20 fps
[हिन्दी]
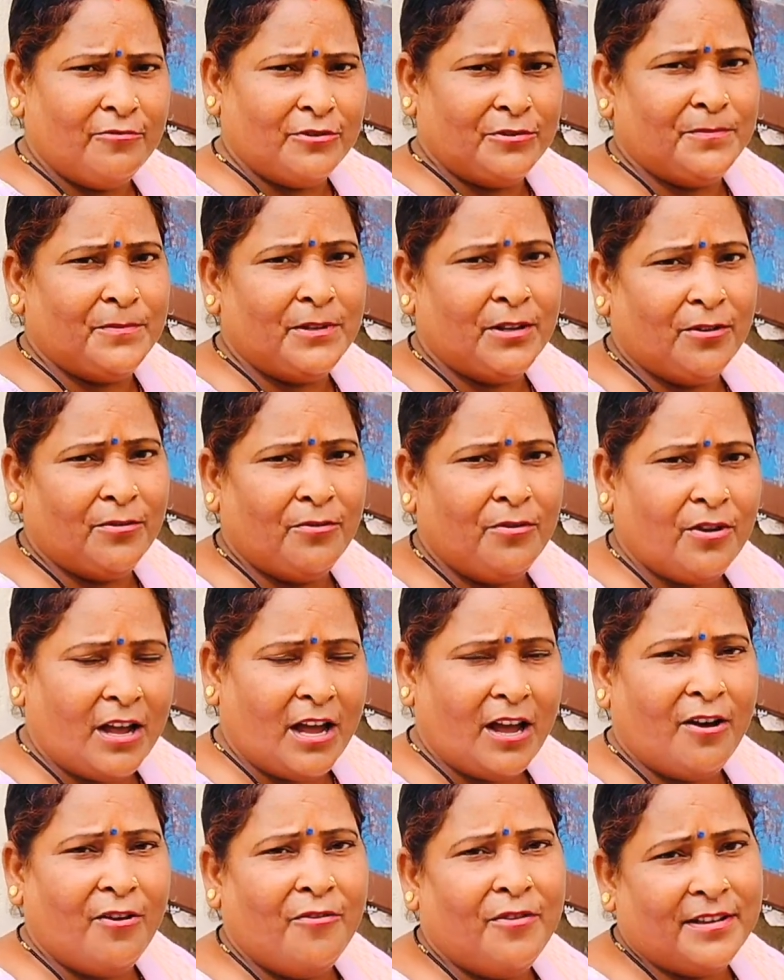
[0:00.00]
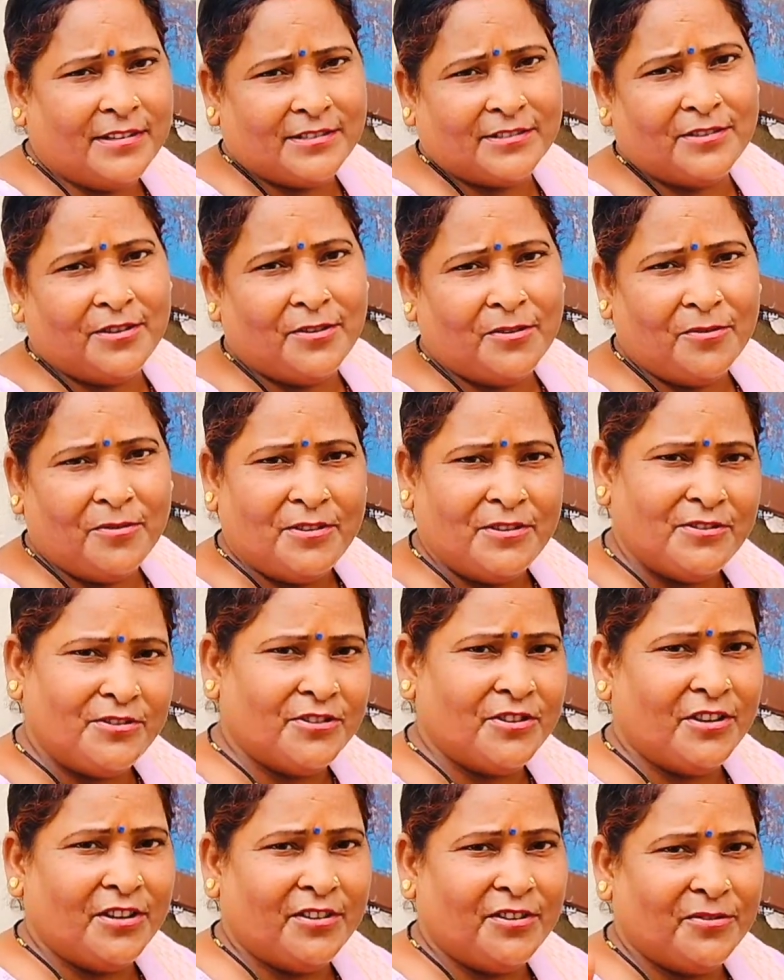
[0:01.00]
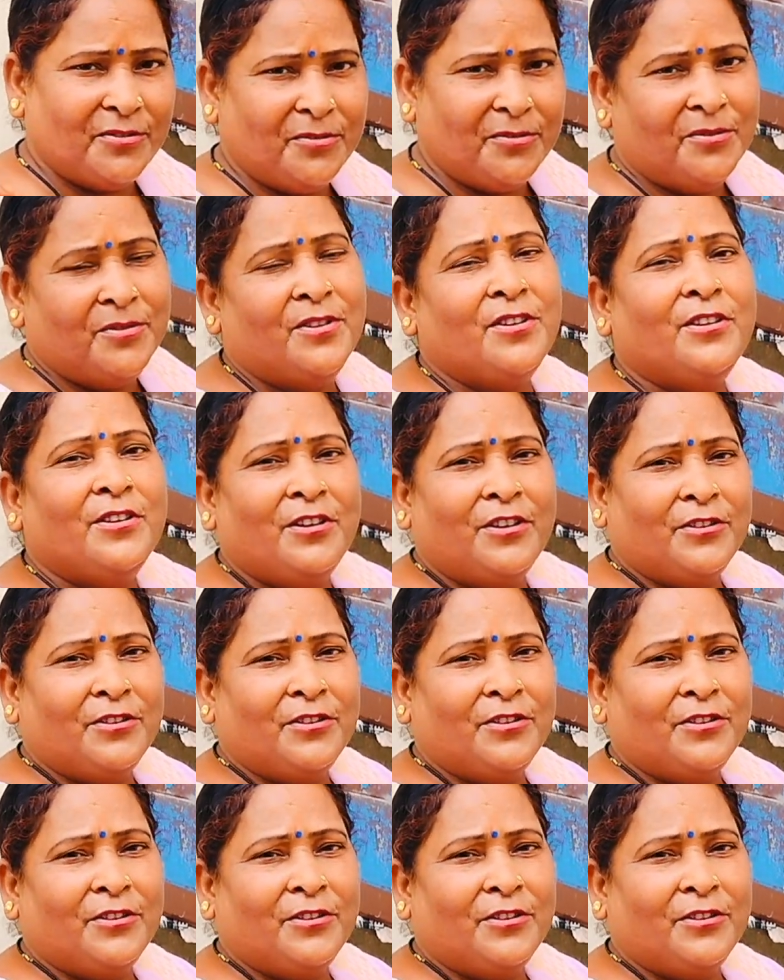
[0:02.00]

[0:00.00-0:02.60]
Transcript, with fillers: चावल कुछ भी रखो खाओ ऐसा करो एंजॉय करो